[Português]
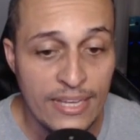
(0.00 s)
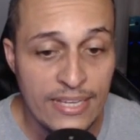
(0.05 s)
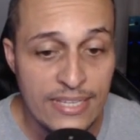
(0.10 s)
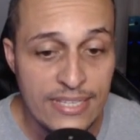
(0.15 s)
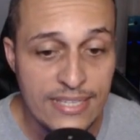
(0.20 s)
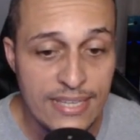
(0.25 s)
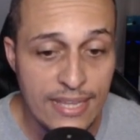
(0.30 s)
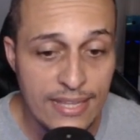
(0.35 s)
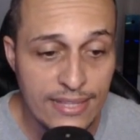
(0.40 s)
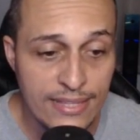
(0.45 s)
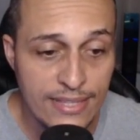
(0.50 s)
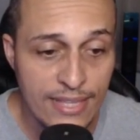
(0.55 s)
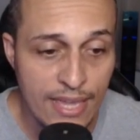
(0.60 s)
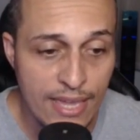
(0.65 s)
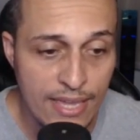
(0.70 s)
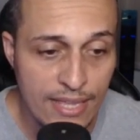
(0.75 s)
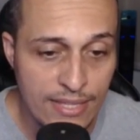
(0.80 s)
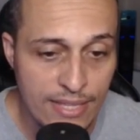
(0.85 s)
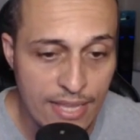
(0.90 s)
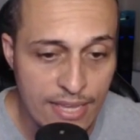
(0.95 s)

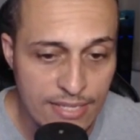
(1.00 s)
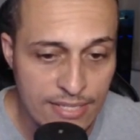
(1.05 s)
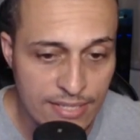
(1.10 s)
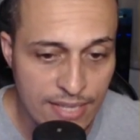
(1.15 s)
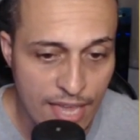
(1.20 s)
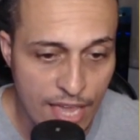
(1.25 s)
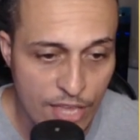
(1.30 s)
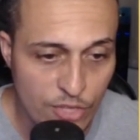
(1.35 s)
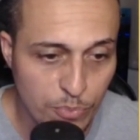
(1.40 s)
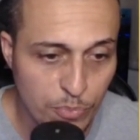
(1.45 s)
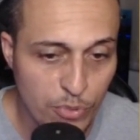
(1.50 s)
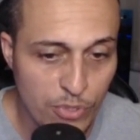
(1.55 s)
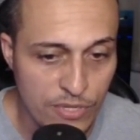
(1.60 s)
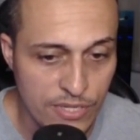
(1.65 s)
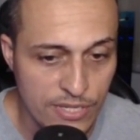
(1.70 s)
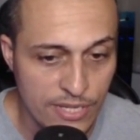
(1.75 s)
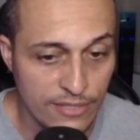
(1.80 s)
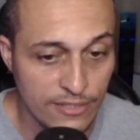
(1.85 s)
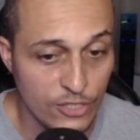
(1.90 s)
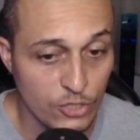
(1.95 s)

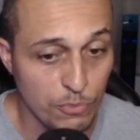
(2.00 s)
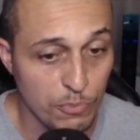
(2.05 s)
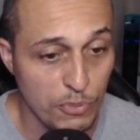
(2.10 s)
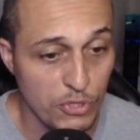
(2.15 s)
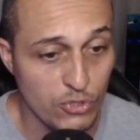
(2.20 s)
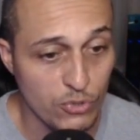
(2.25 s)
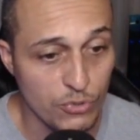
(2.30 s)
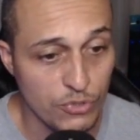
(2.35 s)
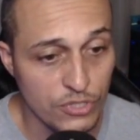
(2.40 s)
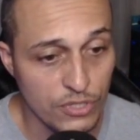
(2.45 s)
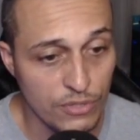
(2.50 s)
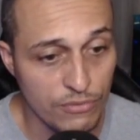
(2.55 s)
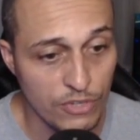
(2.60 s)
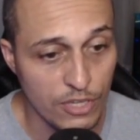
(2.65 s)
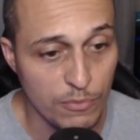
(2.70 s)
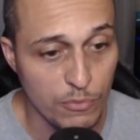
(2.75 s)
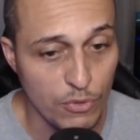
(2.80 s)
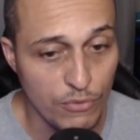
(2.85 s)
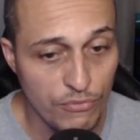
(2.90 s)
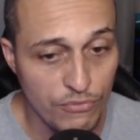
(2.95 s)
77% das pessoas que
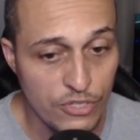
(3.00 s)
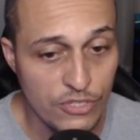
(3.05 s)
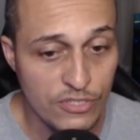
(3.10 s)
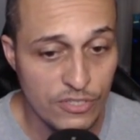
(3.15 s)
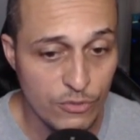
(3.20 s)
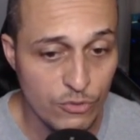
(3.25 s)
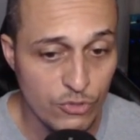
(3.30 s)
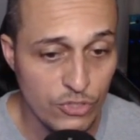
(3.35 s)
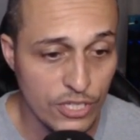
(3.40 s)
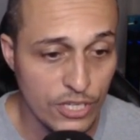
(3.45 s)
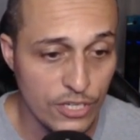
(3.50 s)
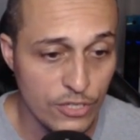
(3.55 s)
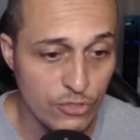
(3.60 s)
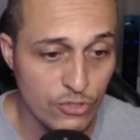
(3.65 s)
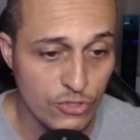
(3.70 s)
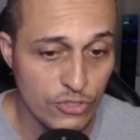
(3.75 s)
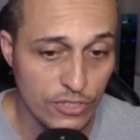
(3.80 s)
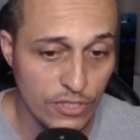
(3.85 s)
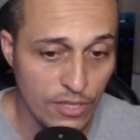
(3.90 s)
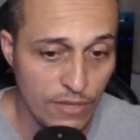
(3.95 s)
veem meu vídeo são
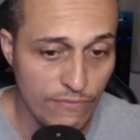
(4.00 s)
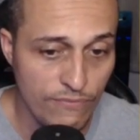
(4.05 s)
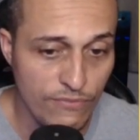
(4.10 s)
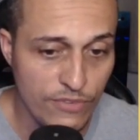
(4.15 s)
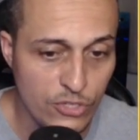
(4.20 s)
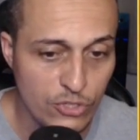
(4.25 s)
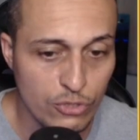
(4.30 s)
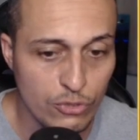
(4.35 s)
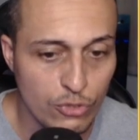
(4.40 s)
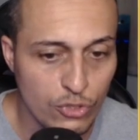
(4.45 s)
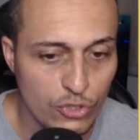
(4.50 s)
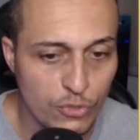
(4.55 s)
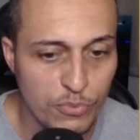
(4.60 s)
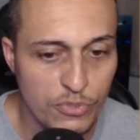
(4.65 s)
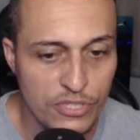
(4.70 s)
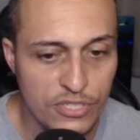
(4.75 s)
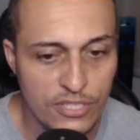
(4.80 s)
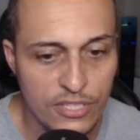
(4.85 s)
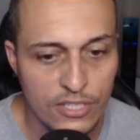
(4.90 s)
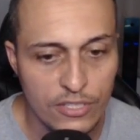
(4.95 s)
inscritos e
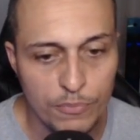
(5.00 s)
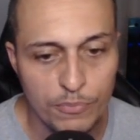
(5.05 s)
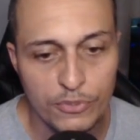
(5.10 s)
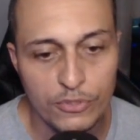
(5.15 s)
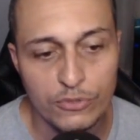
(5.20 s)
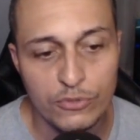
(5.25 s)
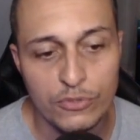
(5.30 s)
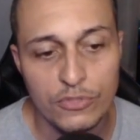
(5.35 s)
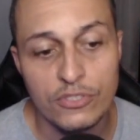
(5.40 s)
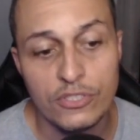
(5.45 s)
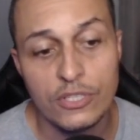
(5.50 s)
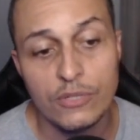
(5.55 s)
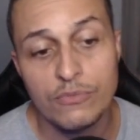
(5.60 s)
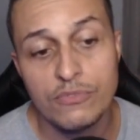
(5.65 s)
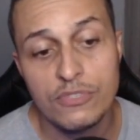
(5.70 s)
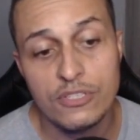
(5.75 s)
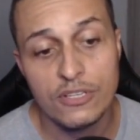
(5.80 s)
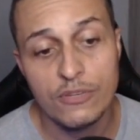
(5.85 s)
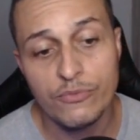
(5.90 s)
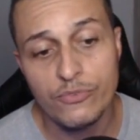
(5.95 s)
22,8% não
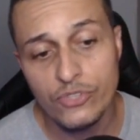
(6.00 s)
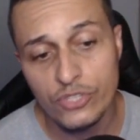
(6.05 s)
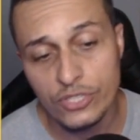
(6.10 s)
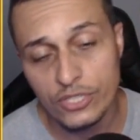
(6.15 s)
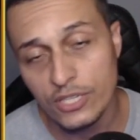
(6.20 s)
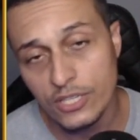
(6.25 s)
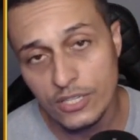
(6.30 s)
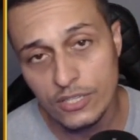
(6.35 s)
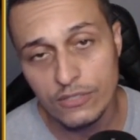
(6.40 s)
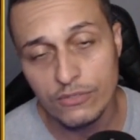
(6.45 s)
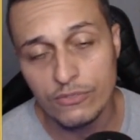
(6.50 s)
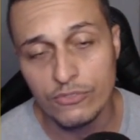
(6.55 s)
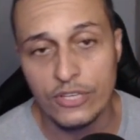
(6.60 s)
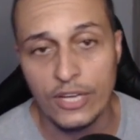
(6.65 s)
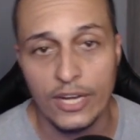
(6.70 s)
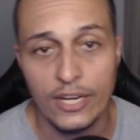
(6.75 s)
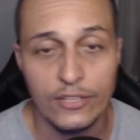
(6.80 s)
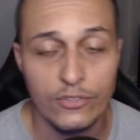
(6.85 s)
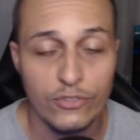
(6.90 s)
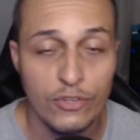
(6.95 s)
são inscritos,
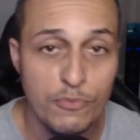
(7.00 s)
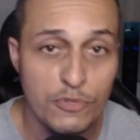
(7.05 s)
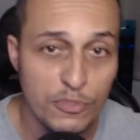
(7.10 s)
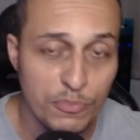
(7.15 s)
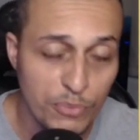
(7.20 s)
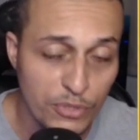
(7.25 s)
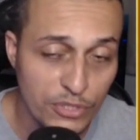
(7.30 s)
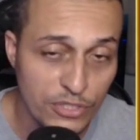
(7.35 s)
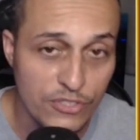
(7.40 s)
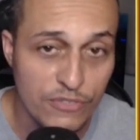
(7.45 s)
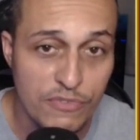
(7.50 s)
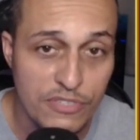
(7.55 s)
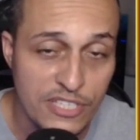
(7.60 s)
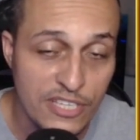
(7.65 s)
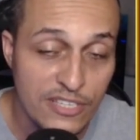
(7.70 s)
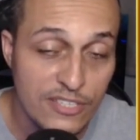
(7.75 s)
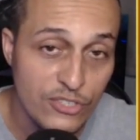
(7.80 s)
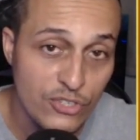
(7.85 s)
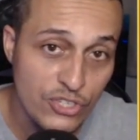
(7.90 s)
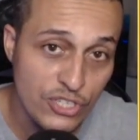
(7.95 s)
galera. Então é muito importante que você
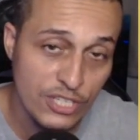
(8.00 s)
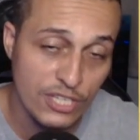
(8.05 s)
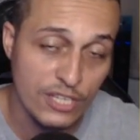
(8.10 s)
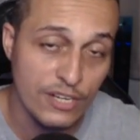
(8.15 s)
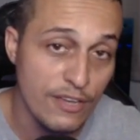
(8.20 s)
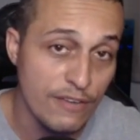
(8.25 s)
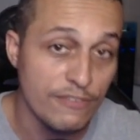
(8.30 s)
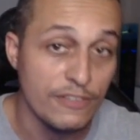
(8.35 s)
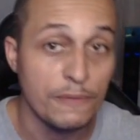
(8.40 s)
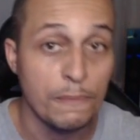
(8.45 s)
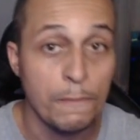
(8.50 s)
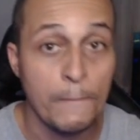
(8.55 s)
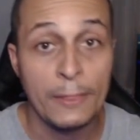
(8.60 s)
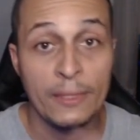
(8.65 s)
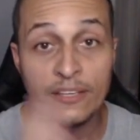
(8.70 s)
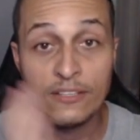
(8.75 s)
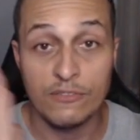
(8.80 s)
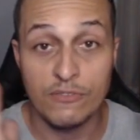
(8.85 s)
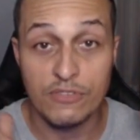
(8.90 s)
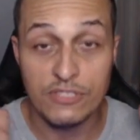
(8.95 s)
se inscreva.
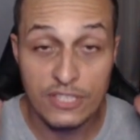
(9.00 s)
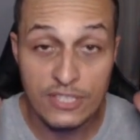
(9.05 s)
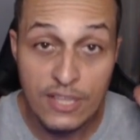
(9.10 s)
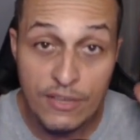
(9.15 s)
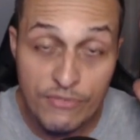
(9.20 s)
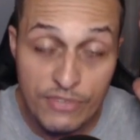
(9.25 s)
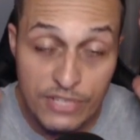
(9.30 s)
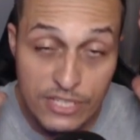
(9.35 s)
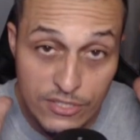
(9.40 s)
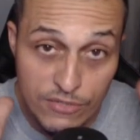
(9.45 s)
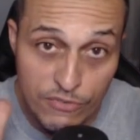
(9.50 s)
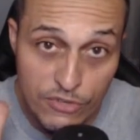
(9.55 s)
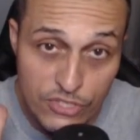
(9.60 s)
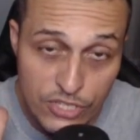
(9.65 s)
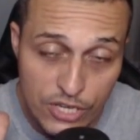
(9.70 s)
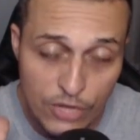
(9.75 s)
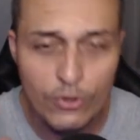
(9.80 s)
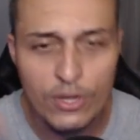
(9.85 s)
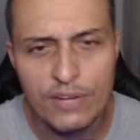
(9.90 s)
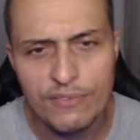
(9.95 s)
Se você está vendo esse
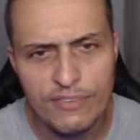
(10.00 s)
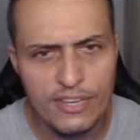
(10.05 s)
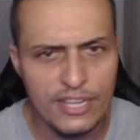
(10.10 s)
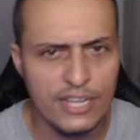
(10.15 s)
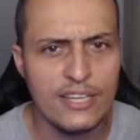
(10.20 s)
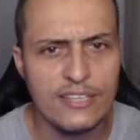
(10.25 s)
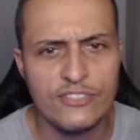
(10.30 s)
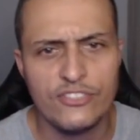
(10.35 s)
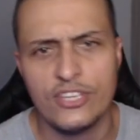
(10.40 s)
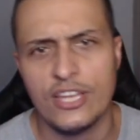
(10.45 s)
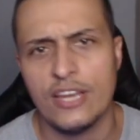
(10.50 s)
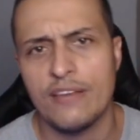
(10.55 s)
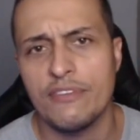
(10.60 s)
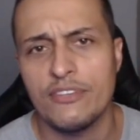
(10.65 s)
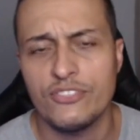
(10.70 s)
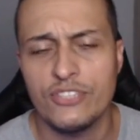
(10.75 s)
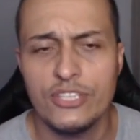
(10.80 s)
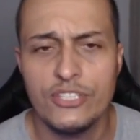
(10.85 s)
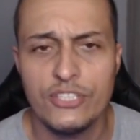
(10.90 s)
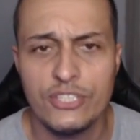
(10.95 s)
vídeo agora, vai lá, se inscreve a
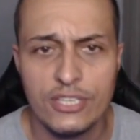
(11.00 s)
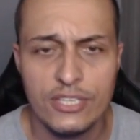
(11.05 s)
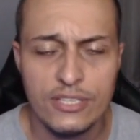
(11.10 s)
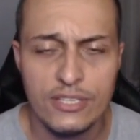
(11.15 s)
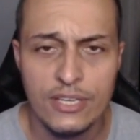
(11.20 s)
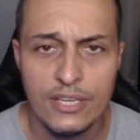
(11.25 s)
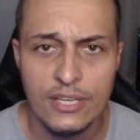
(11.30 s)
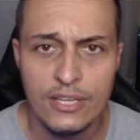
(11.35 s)
gente aí.